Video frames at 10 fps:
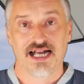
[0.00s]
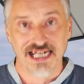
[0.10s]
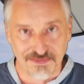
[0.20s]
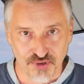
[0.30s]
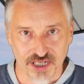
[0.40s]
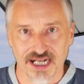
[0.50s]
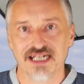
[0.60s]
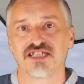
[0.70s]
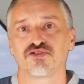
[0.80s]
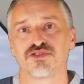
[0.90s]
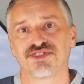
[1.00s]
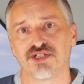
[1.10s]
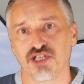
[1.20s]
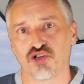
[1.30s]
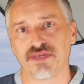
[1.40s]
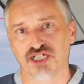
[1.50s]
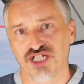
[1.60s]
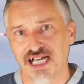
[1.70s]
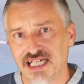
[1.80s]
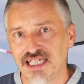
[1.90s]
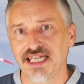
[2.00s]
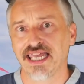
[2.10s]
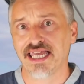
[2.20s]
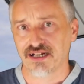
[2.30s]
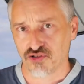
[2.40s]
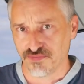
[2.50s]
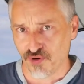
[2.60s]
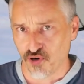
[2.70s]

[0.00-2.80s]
All'epoca le soluzioni commerciali erano